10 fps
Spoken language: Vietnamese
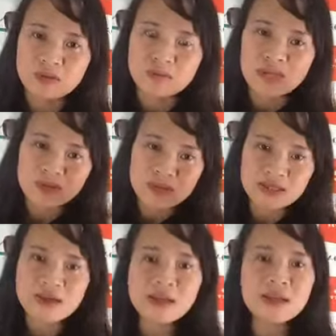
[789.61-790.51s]
bị bị
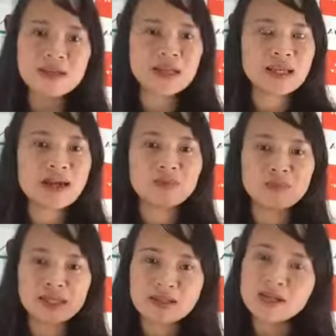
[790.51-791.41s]
rơi, khi đeo thì
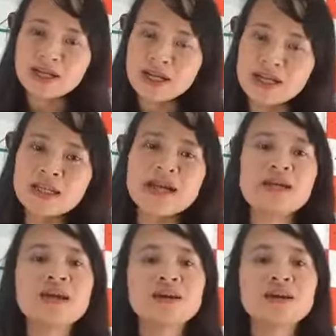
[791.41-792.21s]
bị rơi kính này,